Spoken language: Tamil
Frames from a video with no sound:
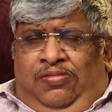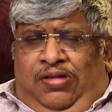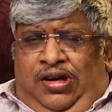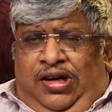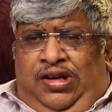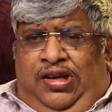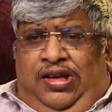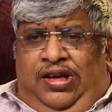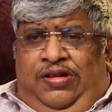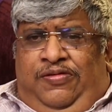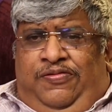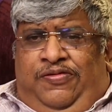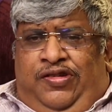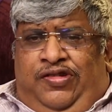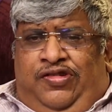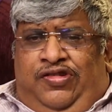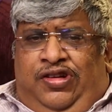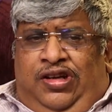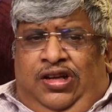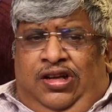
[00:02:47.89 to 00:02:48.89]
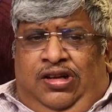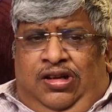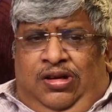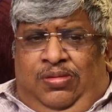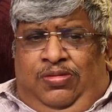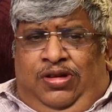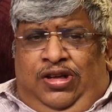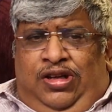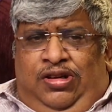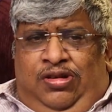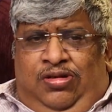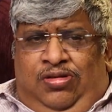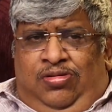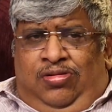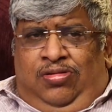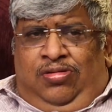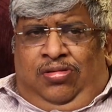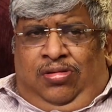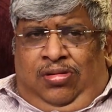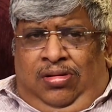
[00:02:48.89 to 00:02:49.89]
வாழ்க்கையே ஃப்ரெஷ்ஷாக இருக்கிற மாதிரி
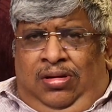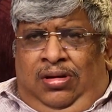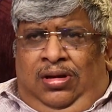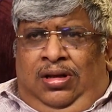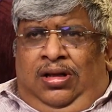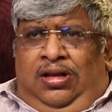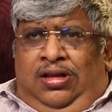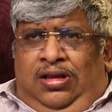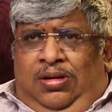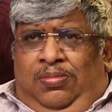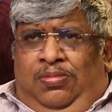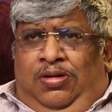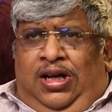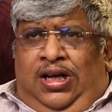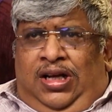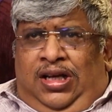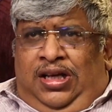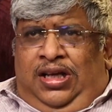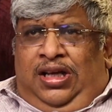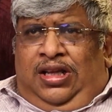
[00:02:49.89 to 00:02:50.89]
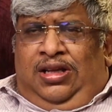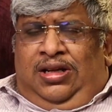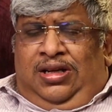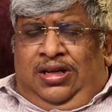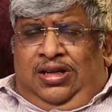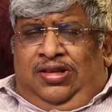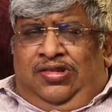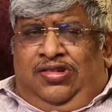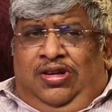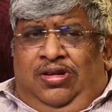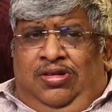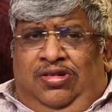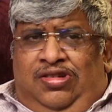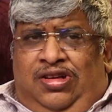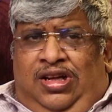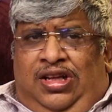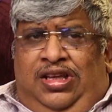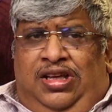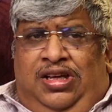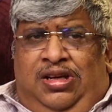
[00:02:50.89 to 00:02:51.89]
இருக்கும் நம்மளால் எதை நினச்சாலும்
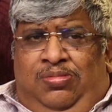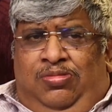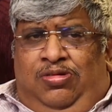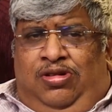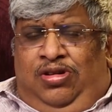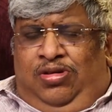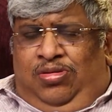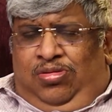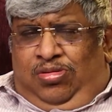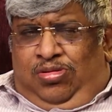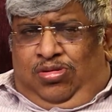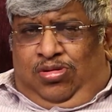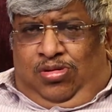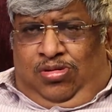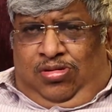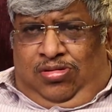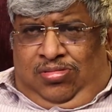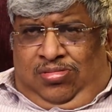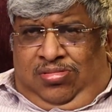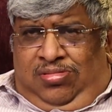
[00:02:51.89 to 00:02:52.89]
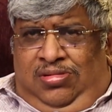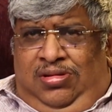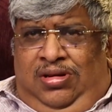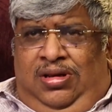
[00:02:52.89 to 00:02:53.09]
சாதிக்க முடியும்னு தோணும்